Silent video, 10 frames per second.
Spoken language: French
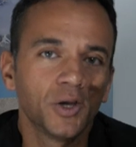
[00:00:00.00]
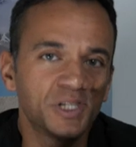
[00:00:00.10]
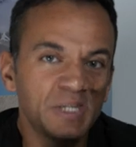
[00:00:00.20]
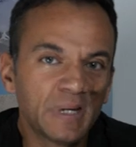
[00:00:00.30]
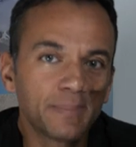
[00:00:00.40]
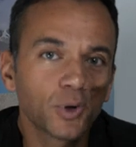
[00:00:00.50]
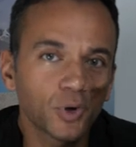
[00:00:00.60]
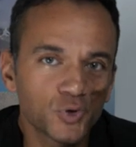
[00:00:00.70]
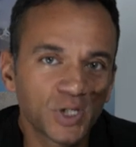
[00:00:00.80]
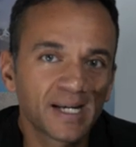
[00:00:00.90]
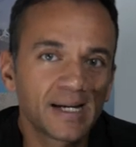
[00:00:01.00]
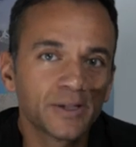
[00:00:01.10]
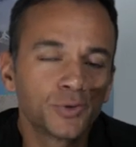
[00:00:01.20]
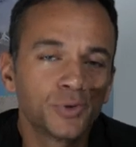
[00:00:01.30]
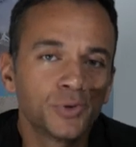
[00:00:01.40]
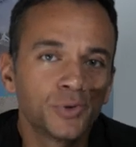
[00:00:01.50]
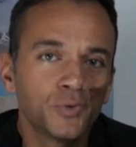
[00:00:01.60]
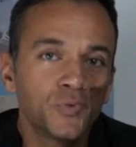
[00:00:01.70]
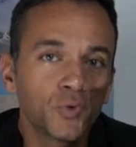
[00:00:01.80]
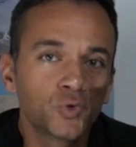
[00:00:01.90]
Euh, typiquement, dans ce cas-là
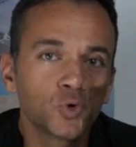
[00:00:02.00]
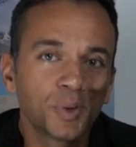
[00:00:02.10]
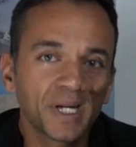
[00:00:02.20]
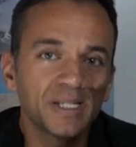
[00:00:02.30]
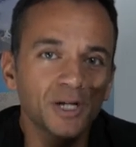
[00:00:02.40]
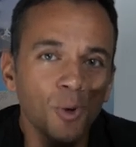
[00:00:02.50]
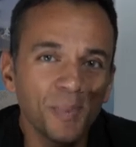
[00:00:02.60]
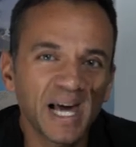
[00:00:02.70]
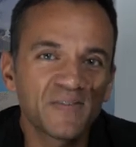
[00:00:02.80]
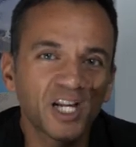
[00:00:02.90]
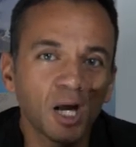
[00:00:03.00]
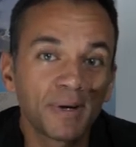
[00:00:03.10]
d'une photo prise en mer avec un